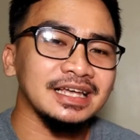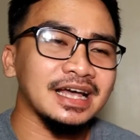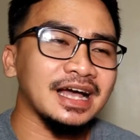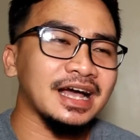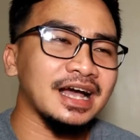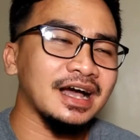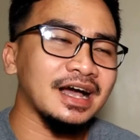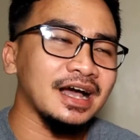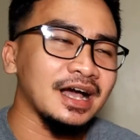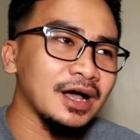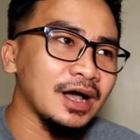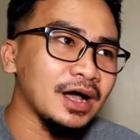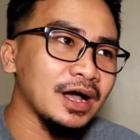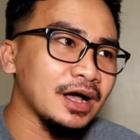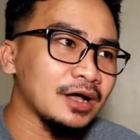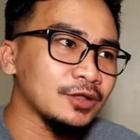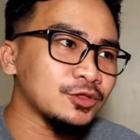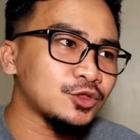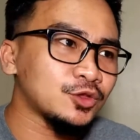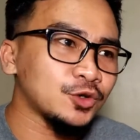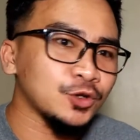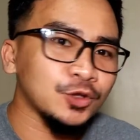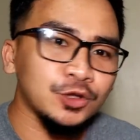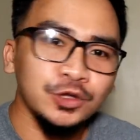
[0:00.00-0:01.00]
nga
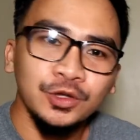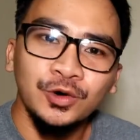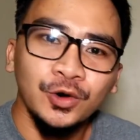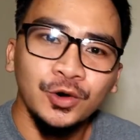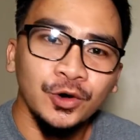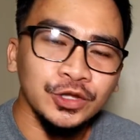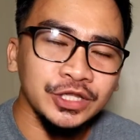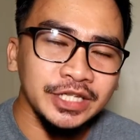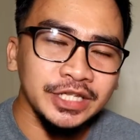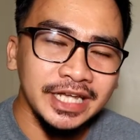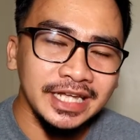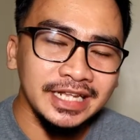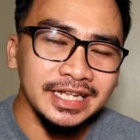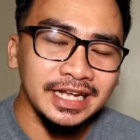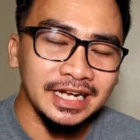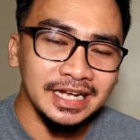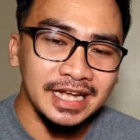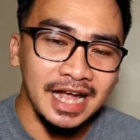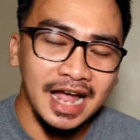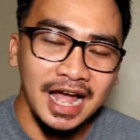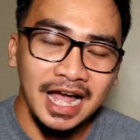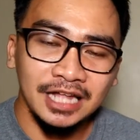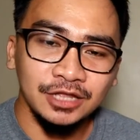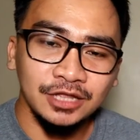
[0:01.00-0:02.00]
tutuod gid
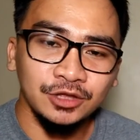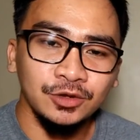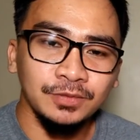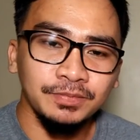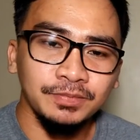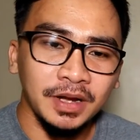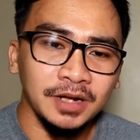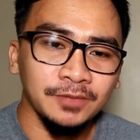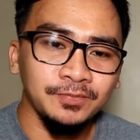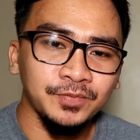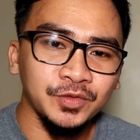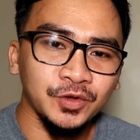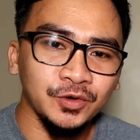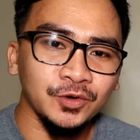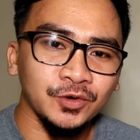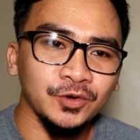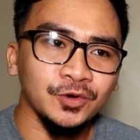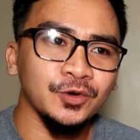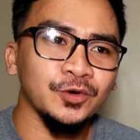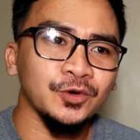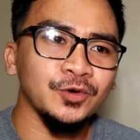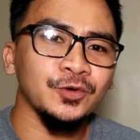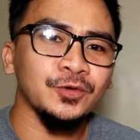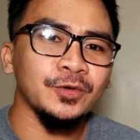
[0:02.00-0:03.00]
ang aton
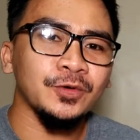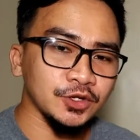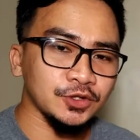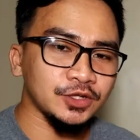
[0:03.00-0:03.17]
pagtuo.